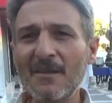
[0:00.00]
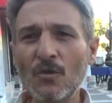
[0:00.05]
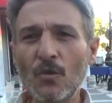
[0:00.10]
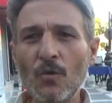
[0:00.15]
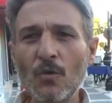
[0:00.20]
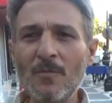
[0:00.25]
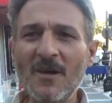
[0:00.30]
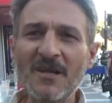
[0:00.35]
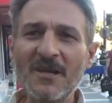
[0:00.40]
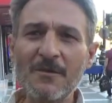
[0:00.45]

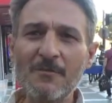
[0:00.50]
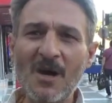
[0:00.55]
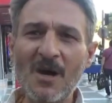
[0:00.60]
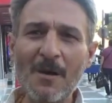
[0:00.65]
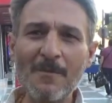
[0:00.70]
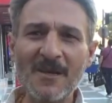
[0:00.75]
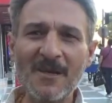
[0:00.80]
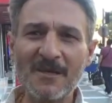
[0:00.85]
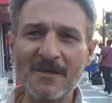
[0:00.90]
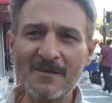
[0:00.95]
ümmeti
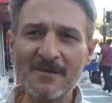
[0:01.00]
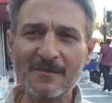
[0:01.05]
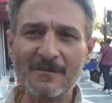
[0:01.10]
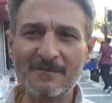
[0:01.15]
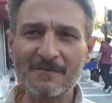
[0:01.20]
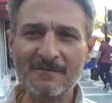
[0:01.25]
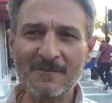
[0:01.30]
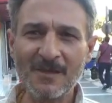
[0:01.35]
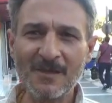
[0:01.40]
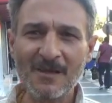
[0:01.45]
Muhammediz.
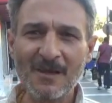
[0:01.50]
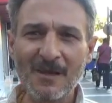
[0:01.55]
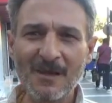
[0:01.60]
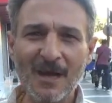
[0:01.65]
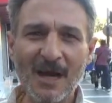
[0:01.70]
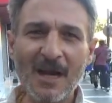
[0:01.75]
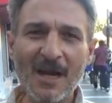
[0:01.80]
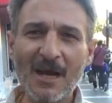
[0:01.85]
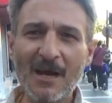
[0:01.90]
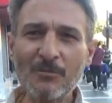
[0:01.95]

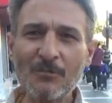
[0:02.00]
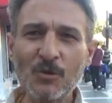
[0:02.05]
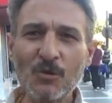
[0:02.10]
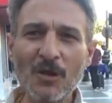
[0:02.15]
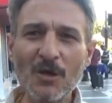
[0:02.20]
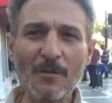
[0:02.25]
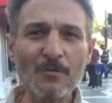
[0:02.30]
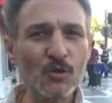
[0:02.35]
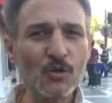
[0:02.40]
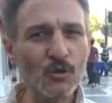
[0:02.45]

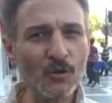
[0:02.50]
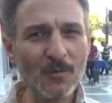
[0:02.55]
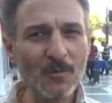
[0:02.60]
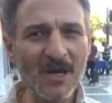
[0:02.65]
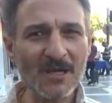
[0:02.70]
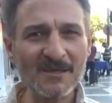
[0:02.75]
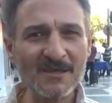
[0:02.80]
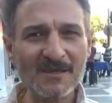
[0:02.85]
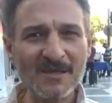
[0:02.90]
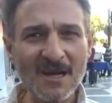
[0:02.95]
Elhamdülillah
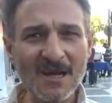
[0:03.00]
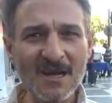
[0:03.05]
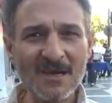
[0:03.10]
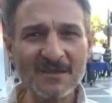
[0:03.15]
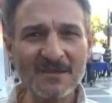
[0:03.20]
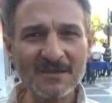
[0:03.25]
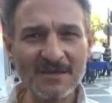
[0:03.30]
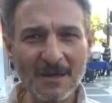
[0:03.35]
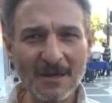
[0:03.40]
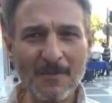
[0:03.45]
Müslümanız da
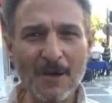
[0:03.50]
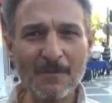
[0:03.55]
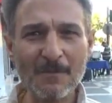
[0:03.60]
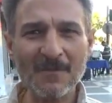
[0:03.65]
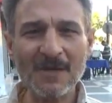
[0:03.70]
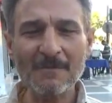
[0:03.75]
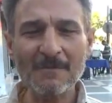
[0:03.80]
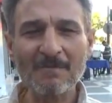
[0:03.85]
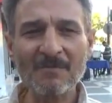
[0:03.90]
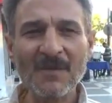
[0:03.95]
tamam
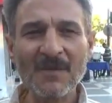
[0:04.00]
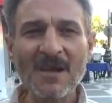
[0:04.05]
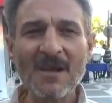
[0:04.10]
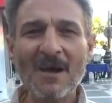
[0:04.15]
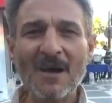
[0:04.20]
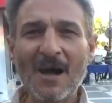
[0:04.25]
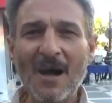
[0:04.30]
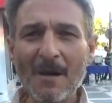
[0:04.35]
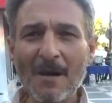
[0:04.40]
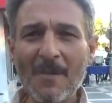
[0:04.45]
mı?
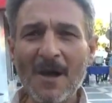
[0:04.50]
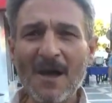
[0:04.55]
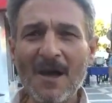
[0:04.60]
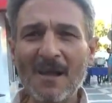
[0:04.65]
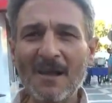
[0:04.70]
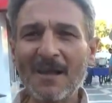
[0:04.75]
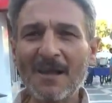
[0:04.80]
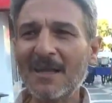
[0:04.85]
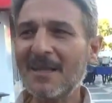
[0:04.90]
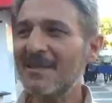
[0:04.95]
Ama
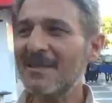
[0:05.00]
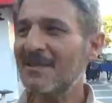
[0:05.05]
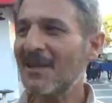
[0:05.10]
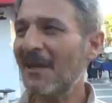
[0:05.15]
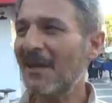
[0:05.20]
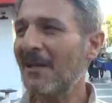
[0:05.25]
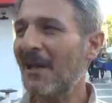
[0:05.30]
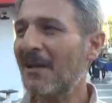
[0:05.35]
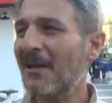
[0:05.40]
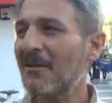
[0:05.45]

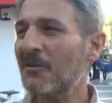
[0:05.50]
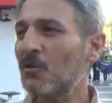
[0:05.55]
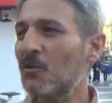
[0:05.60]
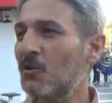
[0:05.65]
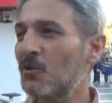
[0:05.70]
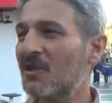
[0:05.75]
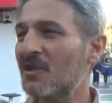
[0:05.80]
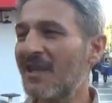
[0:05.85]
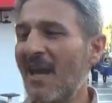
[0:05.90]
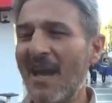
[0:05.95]
insanların
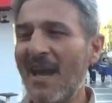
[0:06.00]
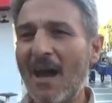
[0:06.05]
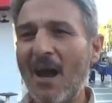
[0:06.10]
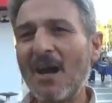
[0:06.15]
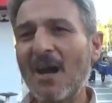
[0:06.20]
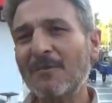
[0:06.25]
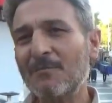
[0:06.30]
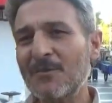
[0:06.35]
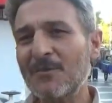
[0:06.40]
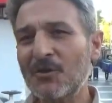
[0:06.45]
yüzde
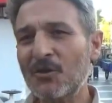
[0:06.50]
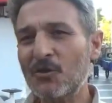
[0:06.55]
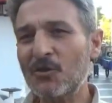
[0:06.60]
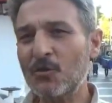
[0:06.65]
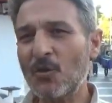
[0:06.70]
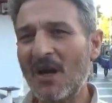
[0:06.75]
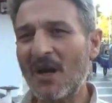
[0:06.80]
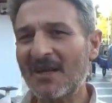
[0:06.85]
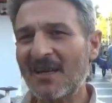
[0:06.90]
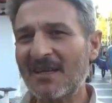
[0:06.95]
60'ı
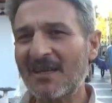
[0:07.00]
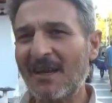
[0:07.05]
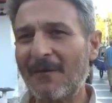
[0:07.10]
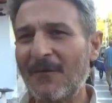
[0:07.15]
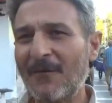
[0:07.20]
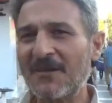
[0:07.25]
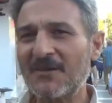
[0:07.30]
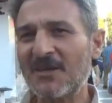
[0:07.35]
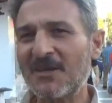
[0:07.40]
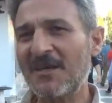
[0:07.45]
şu anda
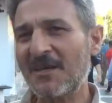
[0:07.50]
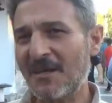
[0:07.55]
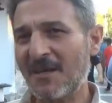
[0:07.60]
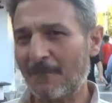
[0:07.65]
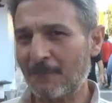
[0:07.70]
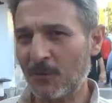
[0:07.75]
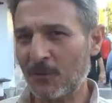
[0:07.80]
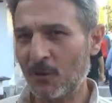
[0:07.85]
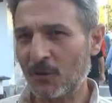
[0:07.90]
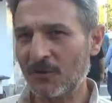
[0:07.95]
tefecilik
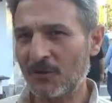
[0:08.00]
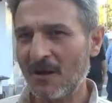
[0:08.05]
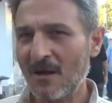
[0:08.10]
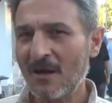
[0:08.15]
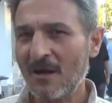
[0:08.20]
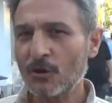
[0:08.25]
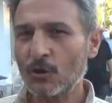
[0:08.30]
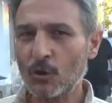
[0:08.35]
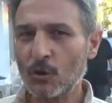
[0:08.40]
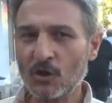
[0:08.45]
yapıyor.
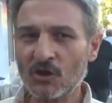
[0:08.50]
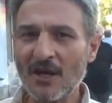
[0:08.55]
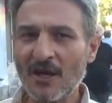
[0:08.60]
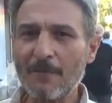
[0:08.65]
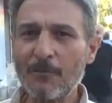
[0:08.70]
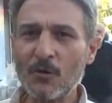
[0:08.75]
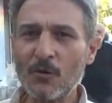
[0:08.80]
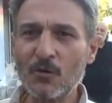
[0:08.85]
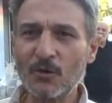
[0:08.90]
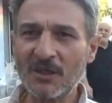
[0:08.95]

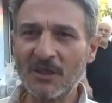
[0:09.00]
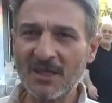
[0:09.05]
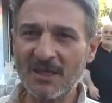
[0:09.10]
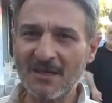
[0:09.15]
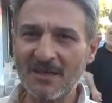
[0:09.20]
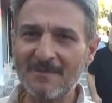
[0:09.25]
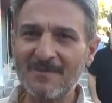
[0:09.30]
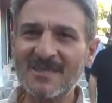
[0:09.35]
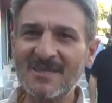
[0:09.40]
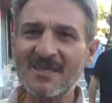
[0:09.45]
Sözde bu
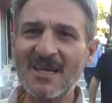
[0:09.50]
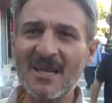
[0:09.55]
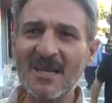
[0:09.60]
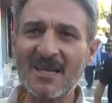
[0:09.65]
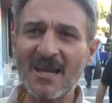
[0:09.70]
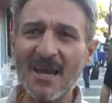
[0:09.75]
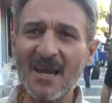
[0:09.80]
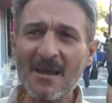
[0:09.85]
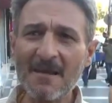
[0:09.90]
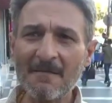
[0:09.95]
dinimizde
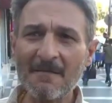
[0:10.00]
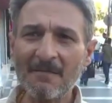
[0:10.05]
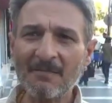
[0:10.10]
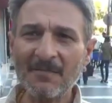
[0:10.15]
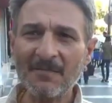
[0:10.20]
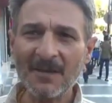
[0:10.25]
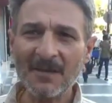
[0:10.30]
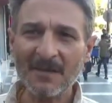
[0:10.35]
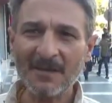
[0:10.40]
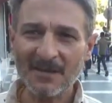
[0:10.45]
de
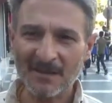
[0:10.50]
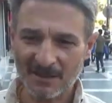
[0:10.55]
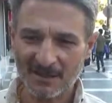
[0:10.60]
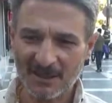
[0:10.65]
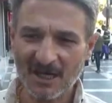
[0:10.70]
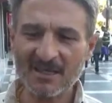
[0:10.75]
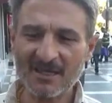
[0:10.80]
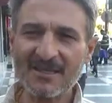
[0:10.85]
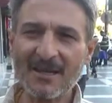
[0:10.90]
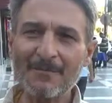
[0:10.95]

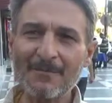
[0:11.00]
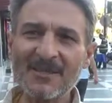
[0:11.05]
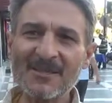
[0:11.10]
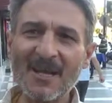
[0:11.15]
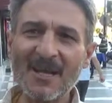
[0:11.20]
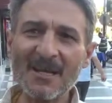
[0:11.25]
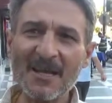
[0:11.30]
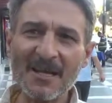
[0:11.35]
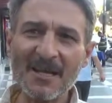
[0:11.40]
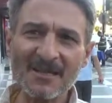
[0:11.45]

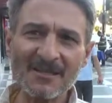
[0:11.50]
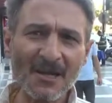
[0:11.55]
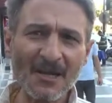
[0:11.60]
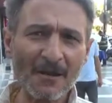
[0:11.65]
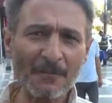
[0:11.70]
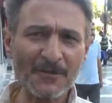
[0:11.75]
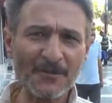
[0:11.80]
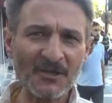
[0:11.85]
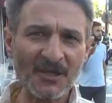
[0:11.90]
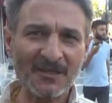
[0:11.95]
yasamızda da
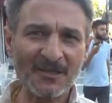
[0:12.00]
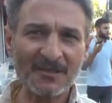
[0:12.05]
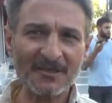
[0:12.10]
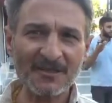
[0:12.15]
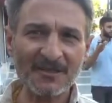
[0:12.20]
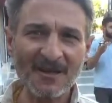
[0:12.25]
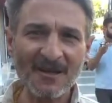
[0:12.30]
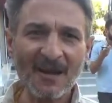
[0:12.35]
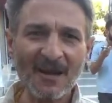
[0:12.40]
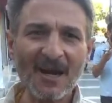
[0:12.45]
yasak bir şeydir.
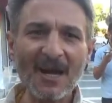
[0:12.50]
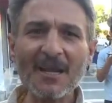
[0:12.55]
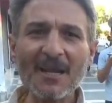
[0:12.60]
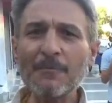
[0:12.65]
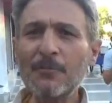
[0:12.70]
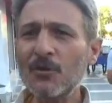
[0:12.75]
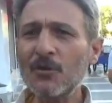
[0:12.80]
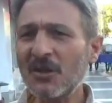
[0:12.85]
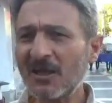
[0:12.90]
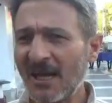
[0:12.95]

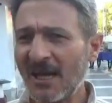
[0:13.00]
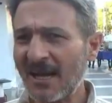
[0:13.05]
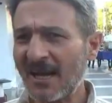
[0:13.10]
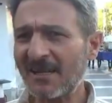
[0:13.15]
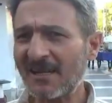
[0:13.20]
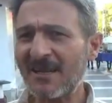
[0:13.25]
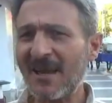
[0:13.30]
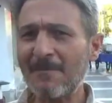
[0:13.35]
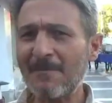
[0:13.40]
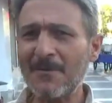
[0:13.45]
Hani bunu
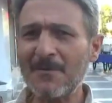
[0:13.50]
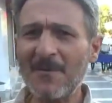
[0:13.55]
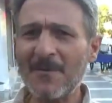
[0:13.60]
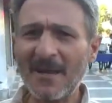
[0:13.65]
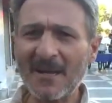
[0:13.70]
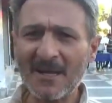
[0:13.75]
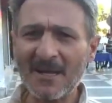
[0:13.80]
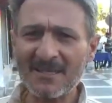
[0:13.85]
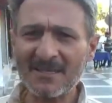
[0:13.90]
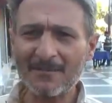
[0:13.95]
denetleyen bir
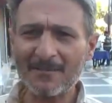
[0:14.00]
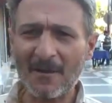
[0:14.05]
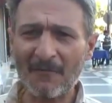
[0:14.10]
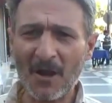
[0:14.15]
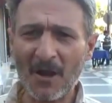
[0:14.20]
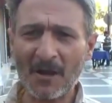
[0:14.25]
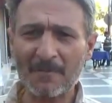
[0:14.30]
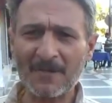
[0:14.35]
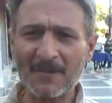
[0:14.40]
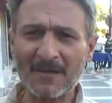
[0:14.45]
mekanizma
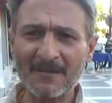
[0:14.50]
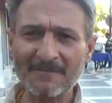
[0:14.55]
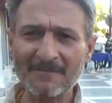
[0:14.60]
var mı?